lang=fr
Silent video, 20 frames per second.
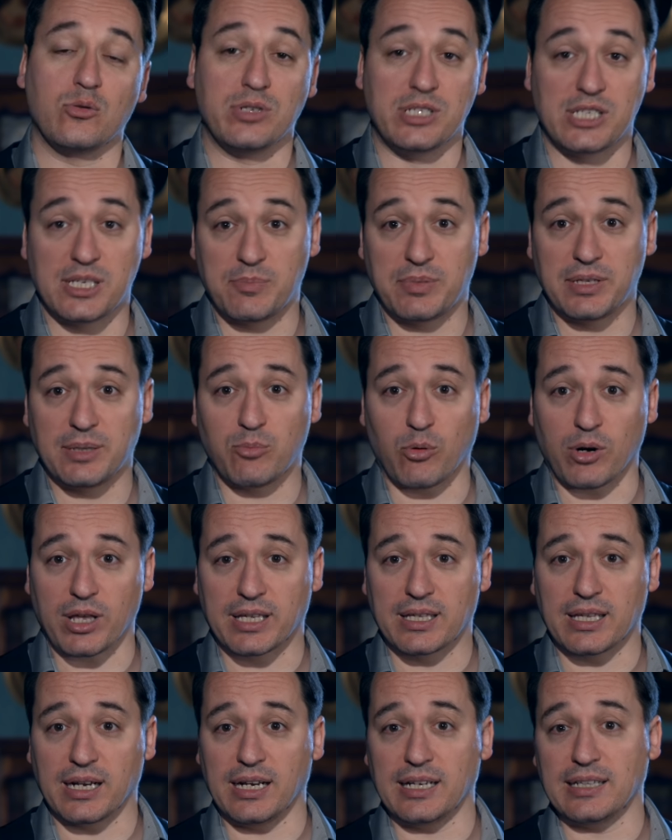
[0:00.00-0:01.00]
une discipline pour
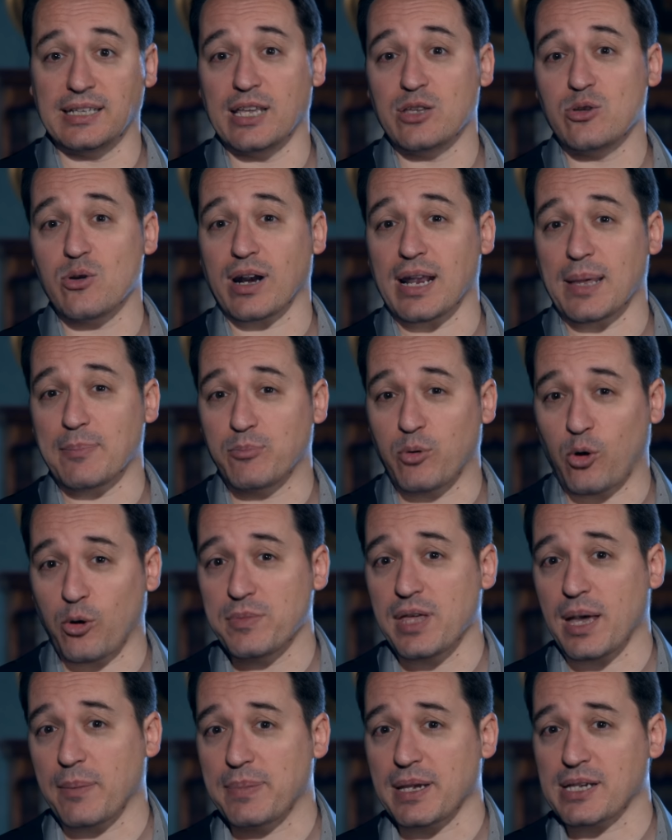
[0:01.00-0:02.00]
laquelle elle est d'ailleurs la
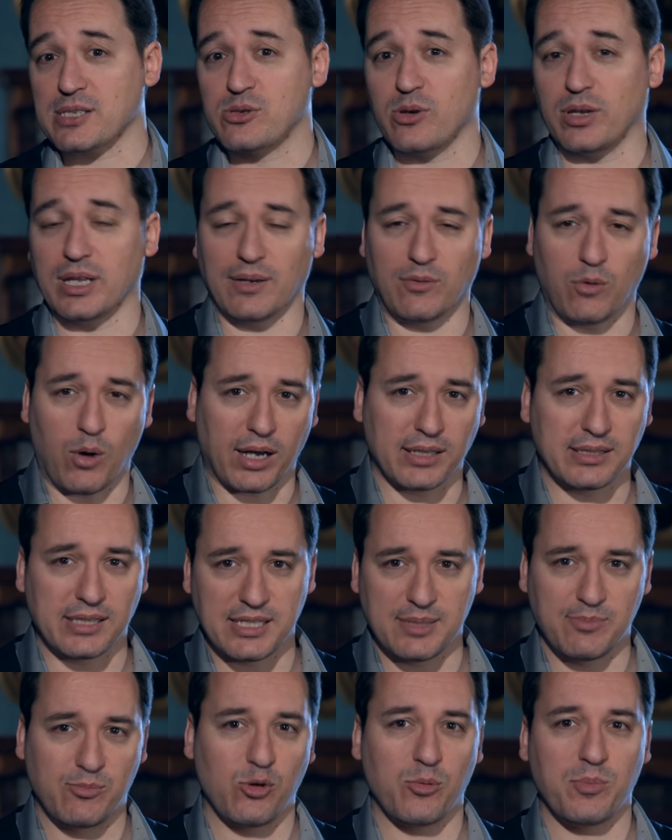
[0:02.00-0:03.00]
première personne à avoir été
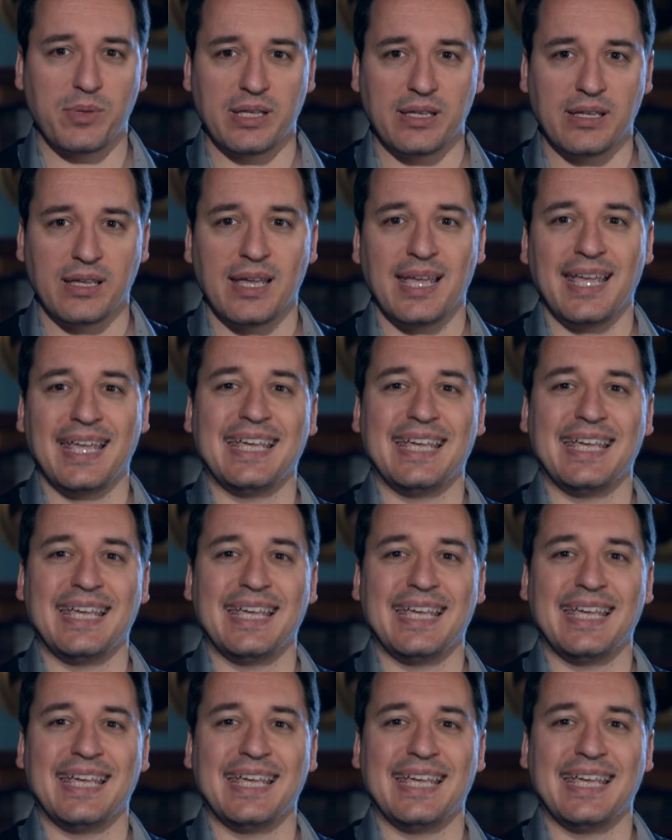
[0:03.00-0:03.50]
diplômée,